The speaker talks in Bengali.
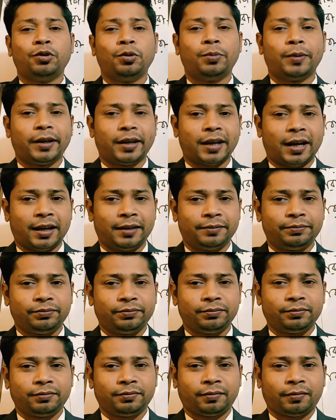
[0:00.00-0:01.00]
ভুলবেন না
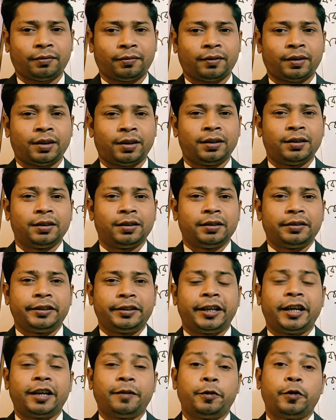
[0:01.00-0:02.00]

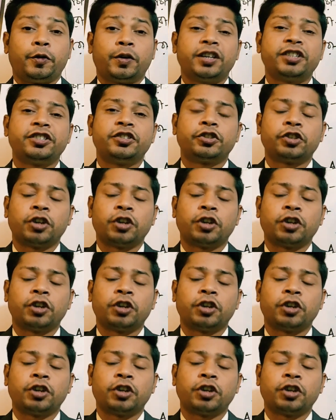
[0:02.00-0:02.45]
ডিয়ার ভিউয়ার্স